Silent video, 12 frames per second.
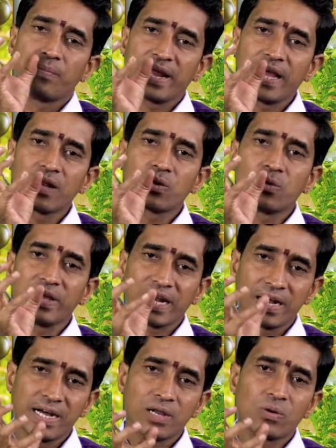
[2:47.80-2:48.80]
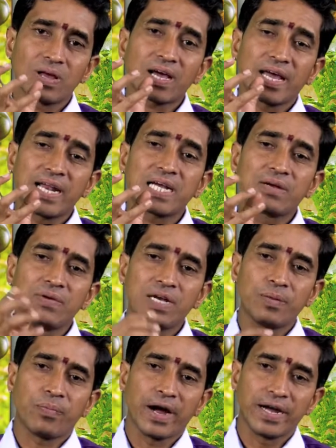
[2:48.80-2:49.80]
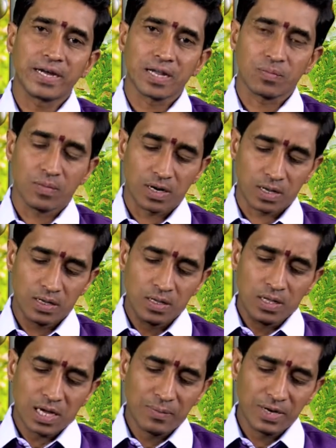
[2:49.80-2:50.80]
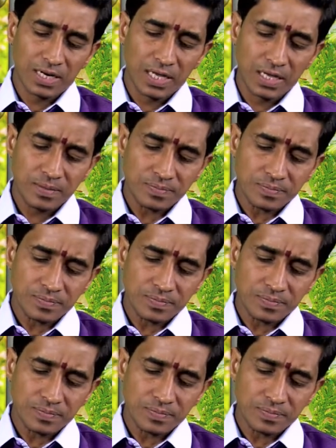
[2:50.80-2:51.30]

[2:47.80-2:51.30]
బ్రెయిన్కు ఈ రెండింటికి కూడా కనెక్టివిటీ పాయింట్ అనమాట కాబట్టి